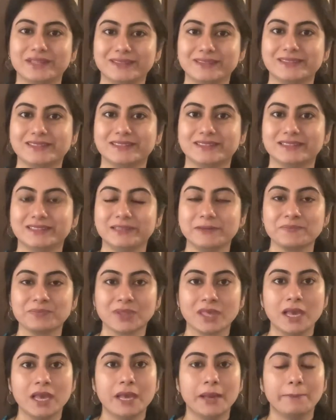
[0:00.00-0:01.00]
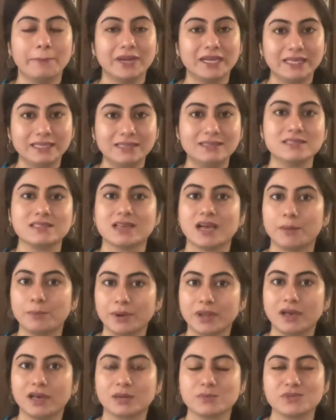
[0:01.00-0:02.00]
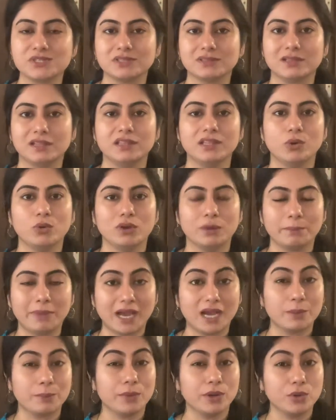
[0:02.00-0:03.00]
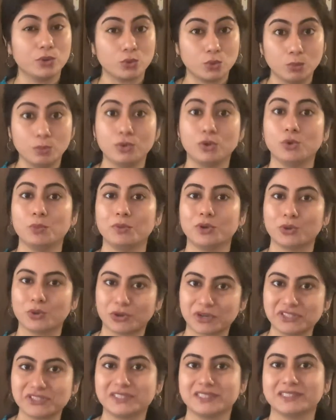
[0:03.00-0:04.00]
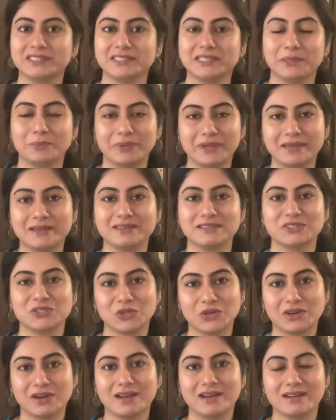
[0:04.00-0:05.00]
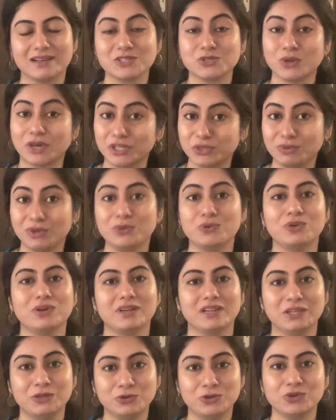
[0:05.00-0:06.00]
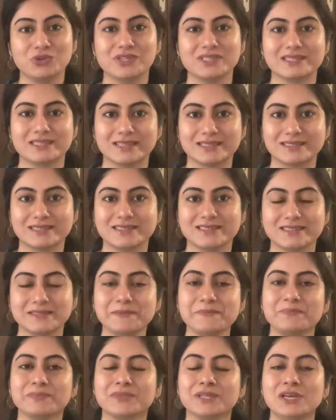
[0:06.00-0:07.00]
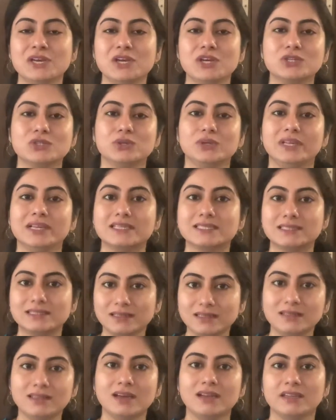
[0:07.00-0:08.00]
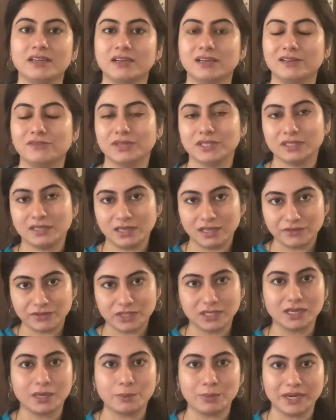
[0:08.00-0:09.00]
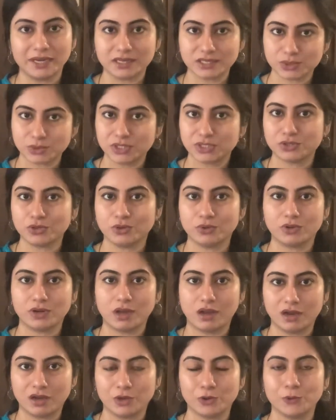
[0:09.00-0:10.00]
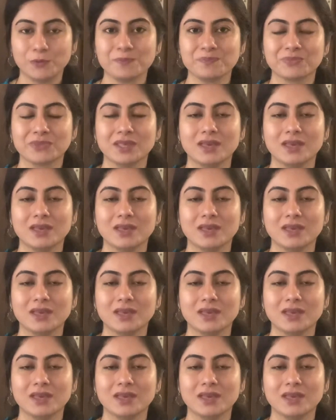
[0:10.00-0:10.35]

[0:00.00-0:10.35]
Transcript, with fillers: வந்துட்டு இருந்தது பட் இது சாப்பிட ஆரம்பிச்சதுலேருந்து அவங்களுக்கு பேக் பெயின் ரொம்ப ரொம்ப குறைஞ்சிருக்கு அப்படின்ட்டு சொல்கிறாங்க ஸோ அதுவே ஒரு இன்னொரு ஒரு சக்ஸஸ் ஸோ நீங்கள் சிறுதானியங்கள் வந்து நீங்கள் வந்து கம்ப்ளீட்டாக ஸ்விட்ச் ஓவர் ஆகணும்